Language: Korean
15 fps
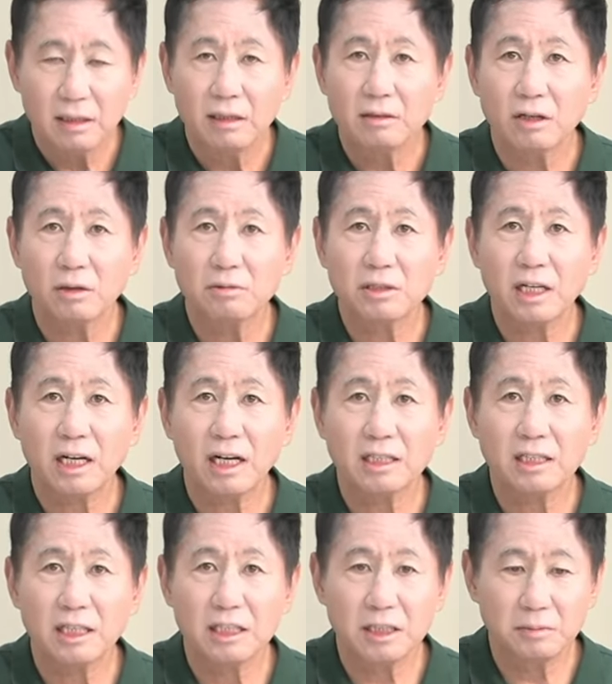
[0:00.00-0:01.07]
여러분 잘
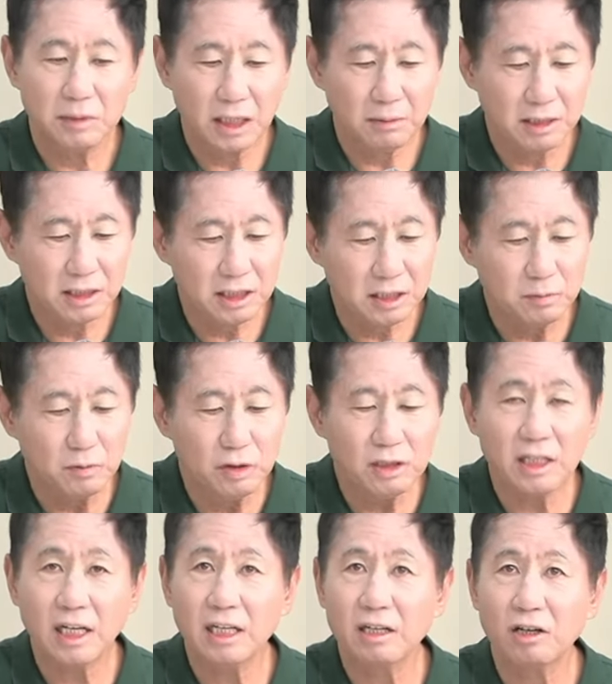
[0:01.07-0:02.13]
아시겠습니다만
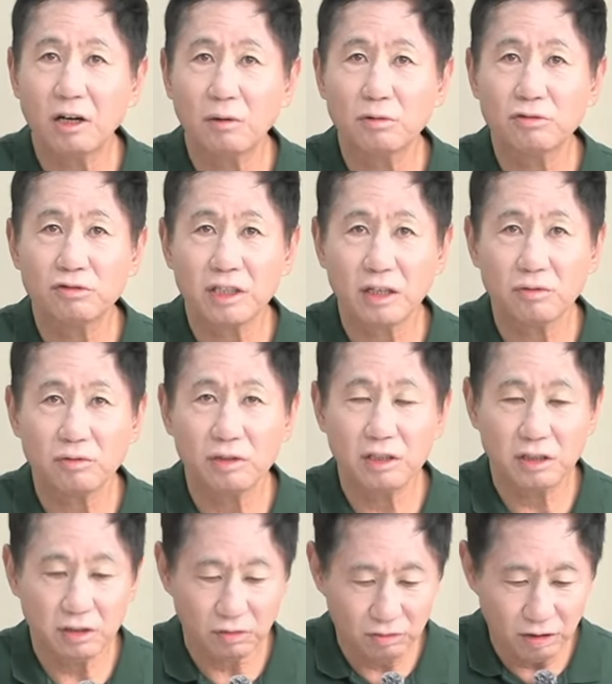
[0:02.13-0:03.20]
지문날인 거부투쟁도
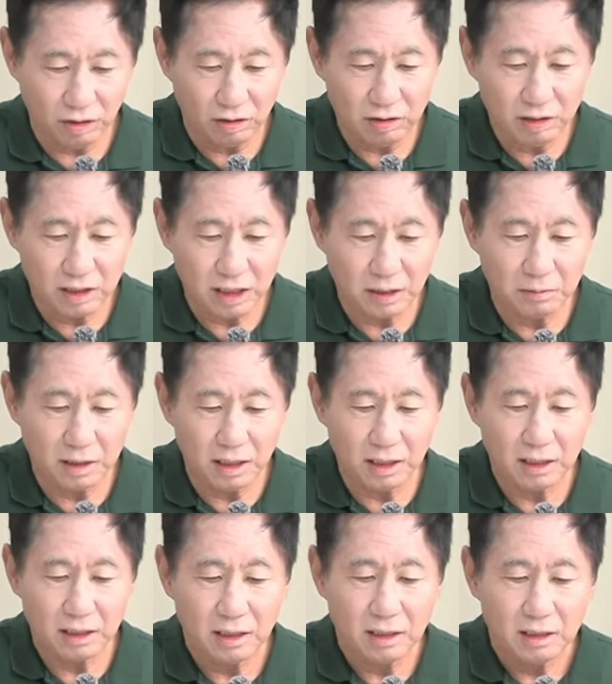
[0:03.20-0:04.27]
있었고요. 이 때문에
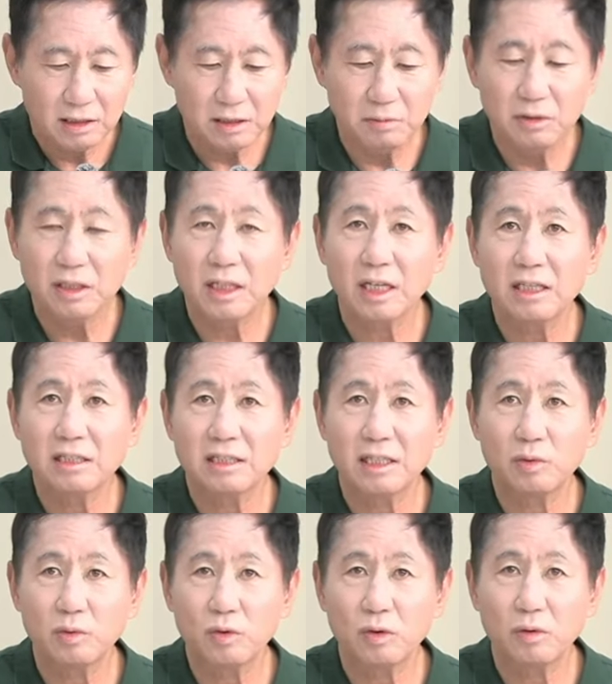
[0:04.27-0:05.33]
지문날인
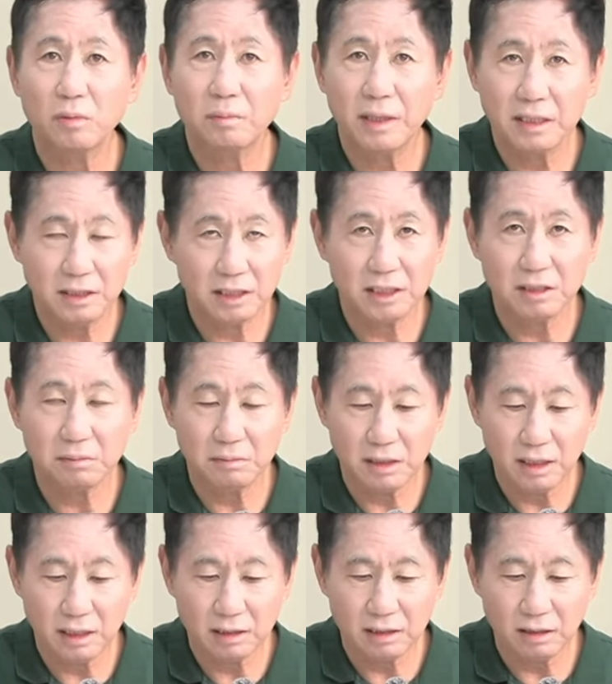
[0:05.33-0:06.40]
제도도
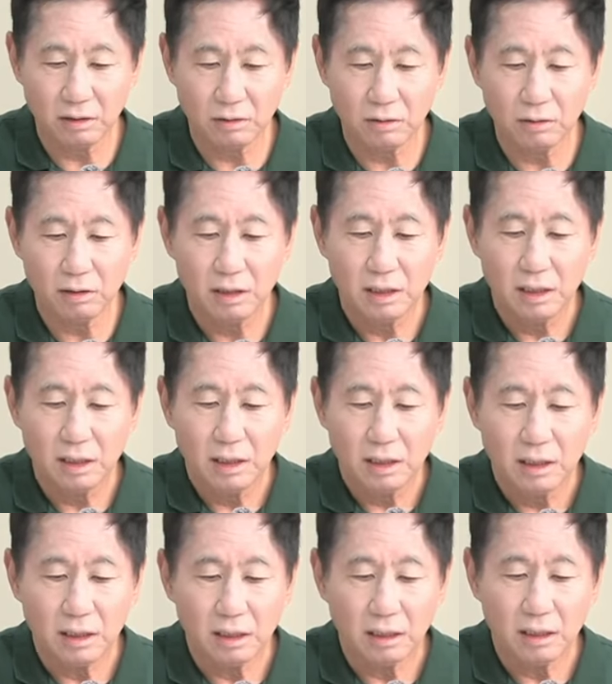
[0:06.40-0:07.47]
폐지했습니다. 그리고
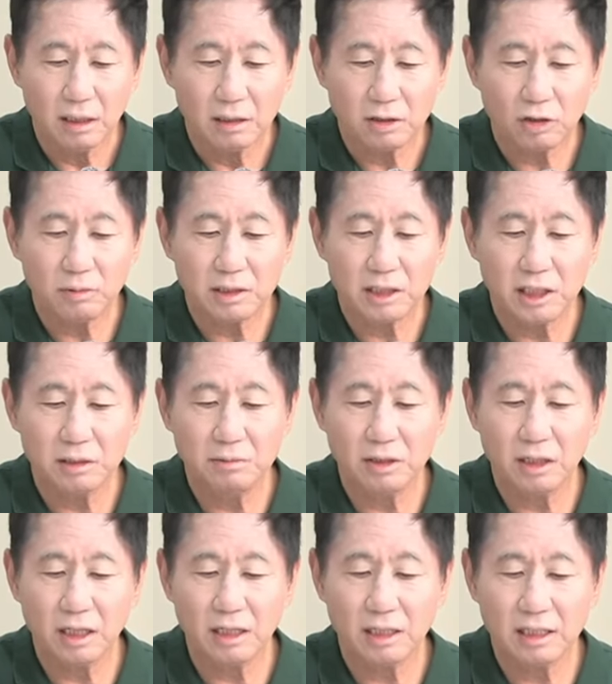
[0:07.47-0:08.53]
천구백칠십
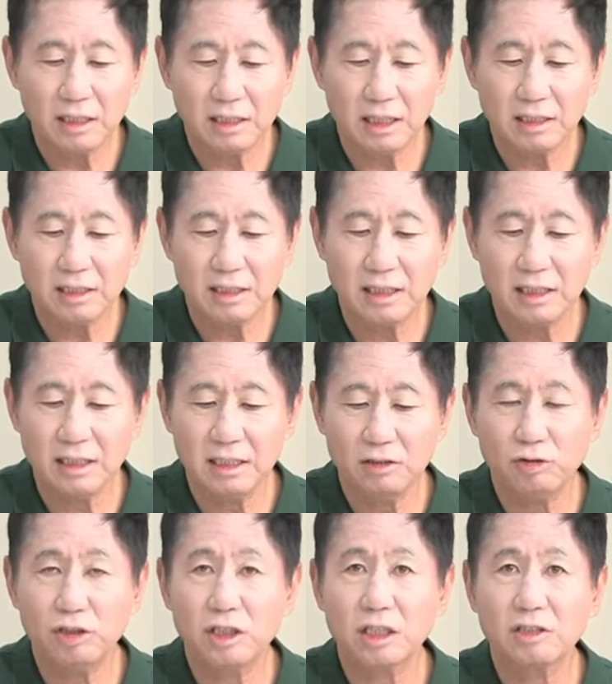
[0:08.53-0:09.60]
년에는 히타치
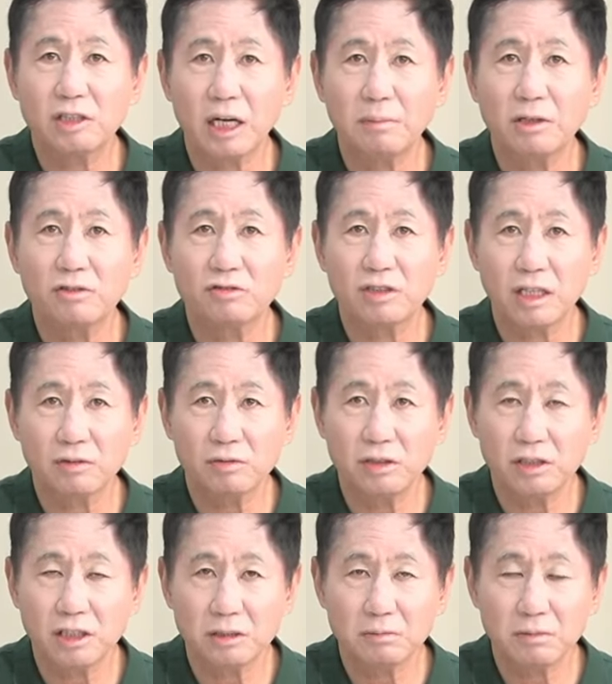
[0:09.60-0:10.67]
취직차별투쟁도
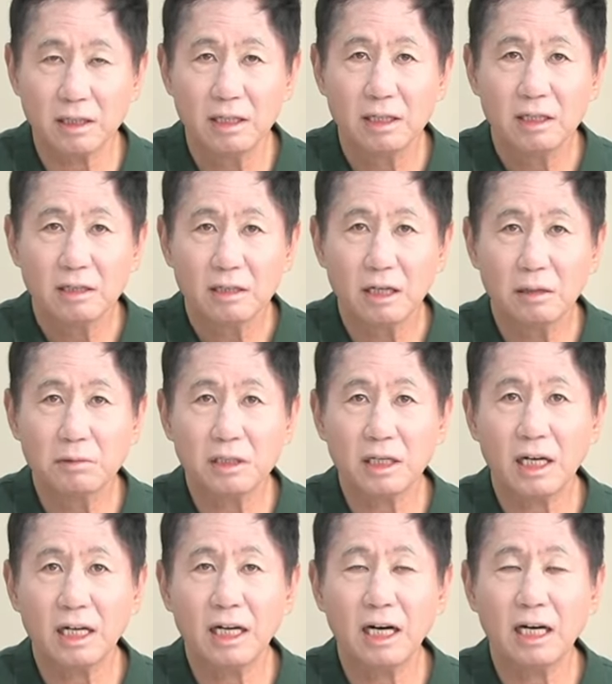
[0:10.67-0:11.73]
있었습니다. 그러면서
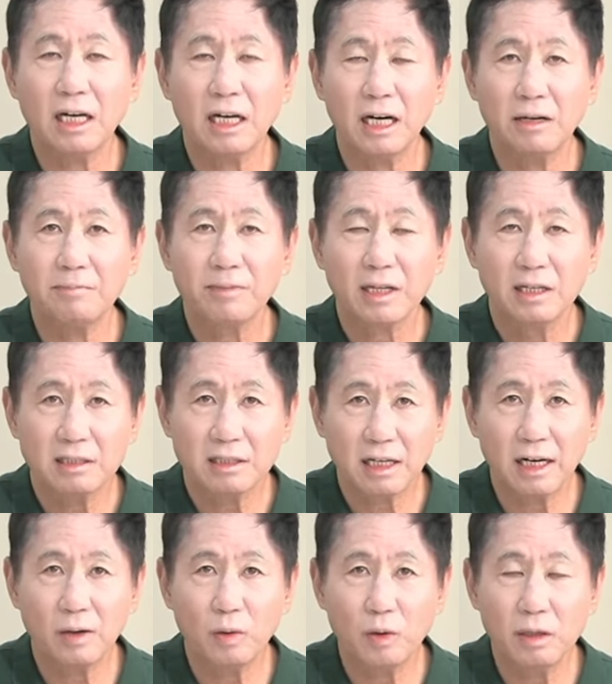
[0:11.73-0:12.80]
하나하나
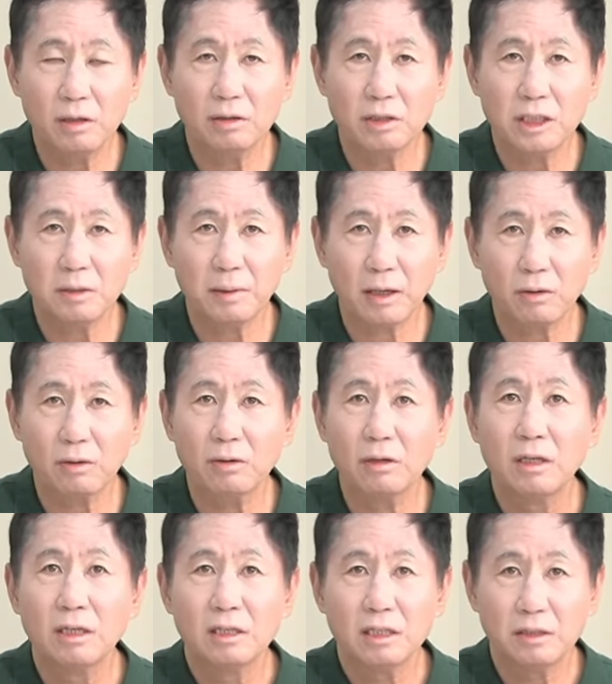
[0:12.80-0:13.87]
쌓아올린 것이 바로
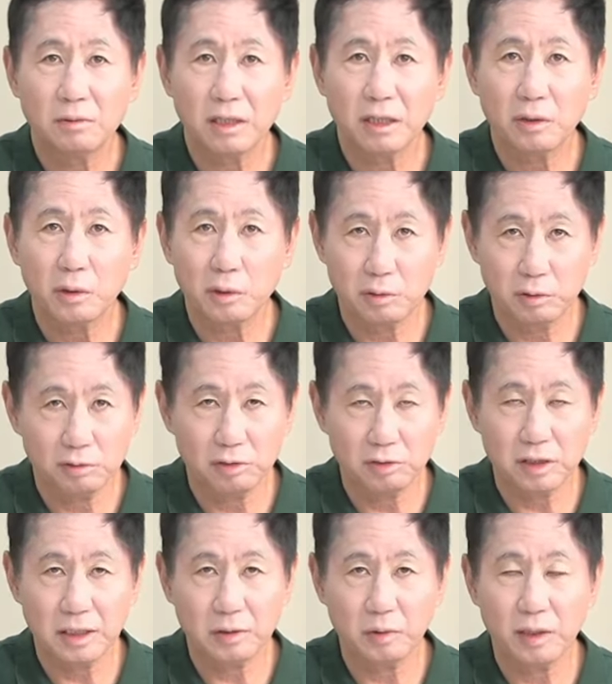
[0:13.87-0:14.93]
이번에 교토
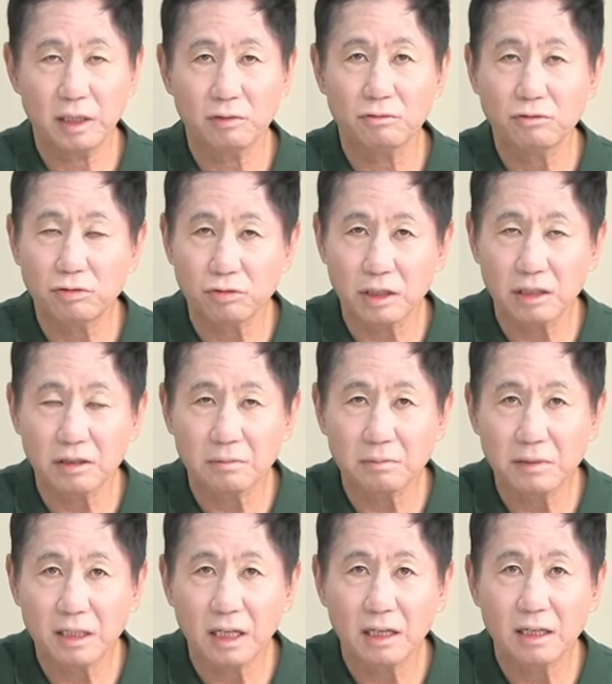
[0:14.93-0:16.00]
국제고의 우승인 겁니다.